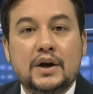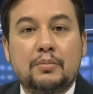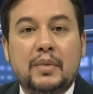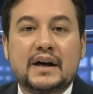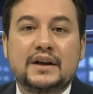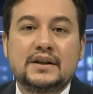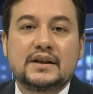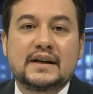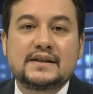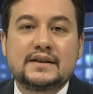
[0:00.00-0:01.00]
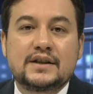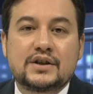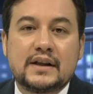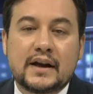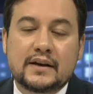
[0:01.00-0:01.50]
bakanın
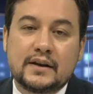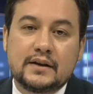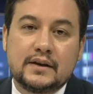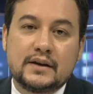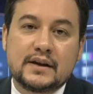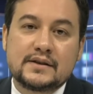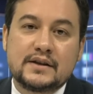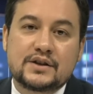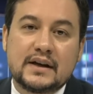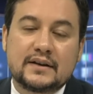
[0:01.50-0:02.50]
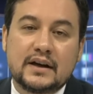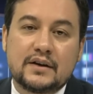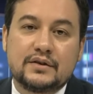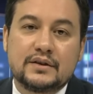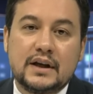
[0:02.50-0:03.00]
gazeteciler e, gazeteciler
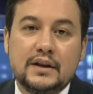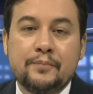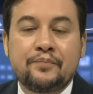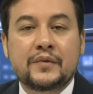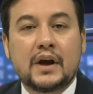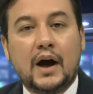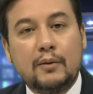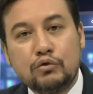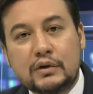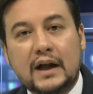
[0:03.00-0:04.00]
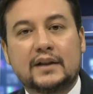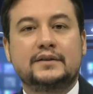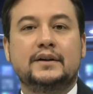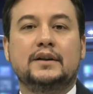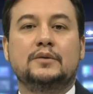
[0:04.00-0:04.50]
tarafından abluk
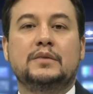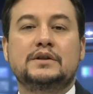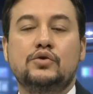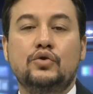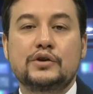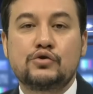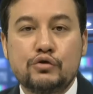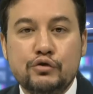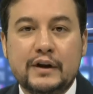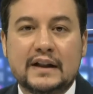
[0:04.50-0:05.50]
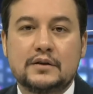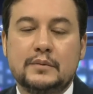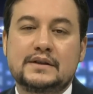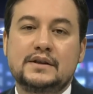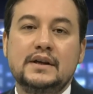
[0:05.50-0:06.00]
altına alınması, ona soru
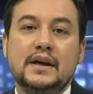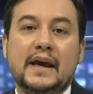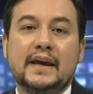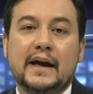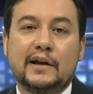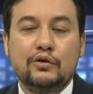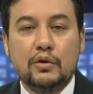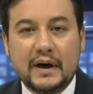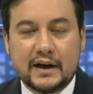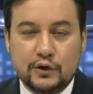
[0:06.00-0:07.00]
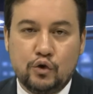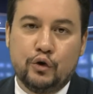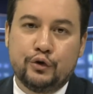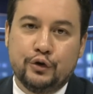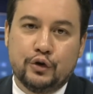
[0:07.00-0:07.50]
yöneltilmesini engelliyor, bakanı
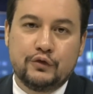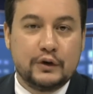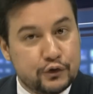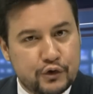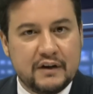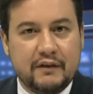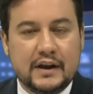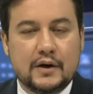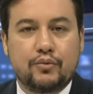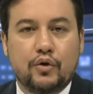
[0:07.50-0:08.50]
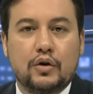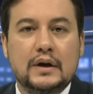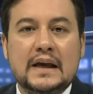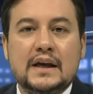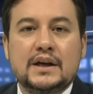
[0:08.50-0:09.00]
koruyor, görevini yapıyor.
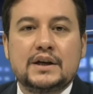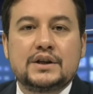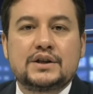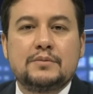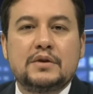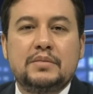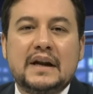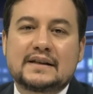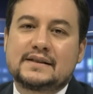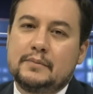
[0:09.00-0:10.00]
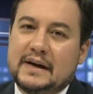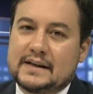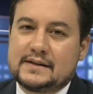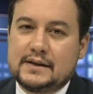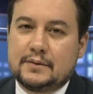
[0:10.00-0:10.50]
Şimdi biraz da
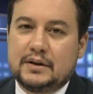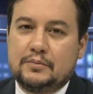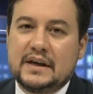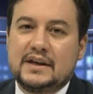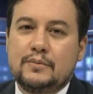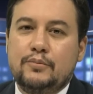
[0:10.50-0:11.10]
magazin yapalım. Bekir